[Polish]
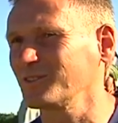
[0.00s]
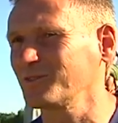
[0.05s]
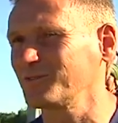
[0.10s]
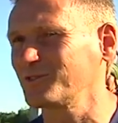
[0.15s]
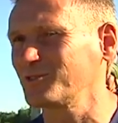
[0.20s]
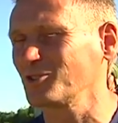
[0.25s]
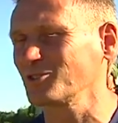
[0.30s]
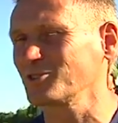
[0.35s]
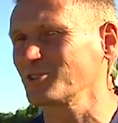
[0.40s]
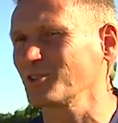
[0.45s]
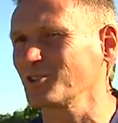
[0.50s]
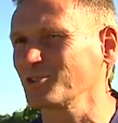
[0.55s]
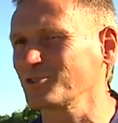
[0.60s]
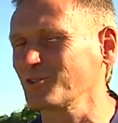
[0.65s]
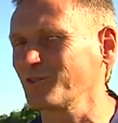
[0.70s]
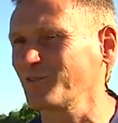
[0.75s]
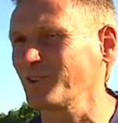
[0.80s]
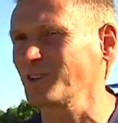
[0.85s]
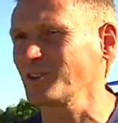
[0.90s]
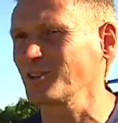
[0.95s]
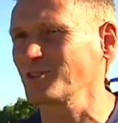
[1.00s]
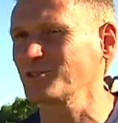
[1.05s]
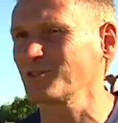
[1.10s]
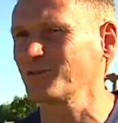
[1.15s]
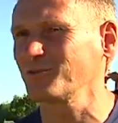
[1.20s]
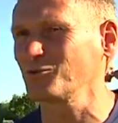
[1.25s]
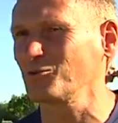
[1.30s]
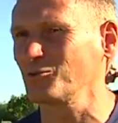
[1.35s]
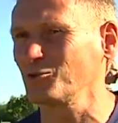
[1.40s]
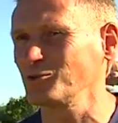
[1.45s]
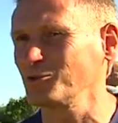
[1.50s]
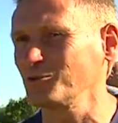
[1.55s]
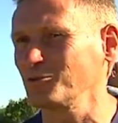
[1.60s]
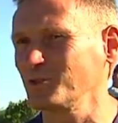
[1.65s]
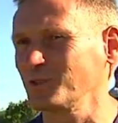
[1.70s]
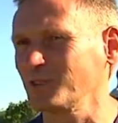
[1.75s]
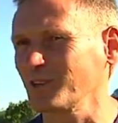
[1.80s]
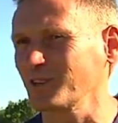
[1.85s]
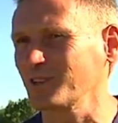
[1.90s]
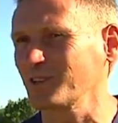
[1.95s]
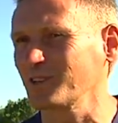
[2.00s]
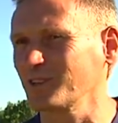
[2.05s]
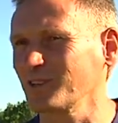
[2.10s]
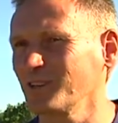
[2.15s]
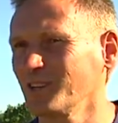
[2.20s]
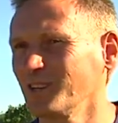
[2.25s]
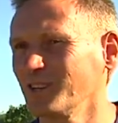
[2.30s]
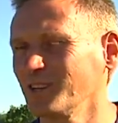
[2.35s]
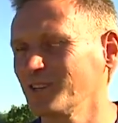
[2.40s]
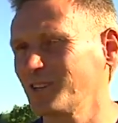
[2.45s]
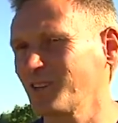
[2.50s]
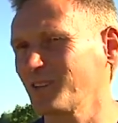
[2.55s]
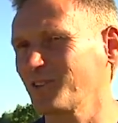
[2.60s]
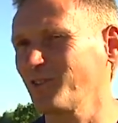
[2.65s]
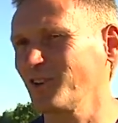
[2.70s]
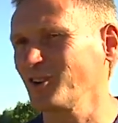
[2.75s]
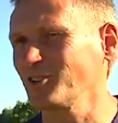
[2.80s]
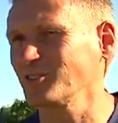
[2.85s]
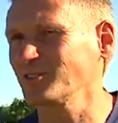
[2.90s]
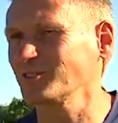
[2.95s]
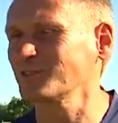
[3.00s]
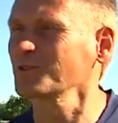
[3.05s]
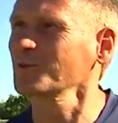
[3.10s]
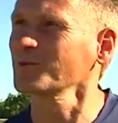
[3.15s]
w drodze losowania się wyłoniły, tak, tak fajnie ze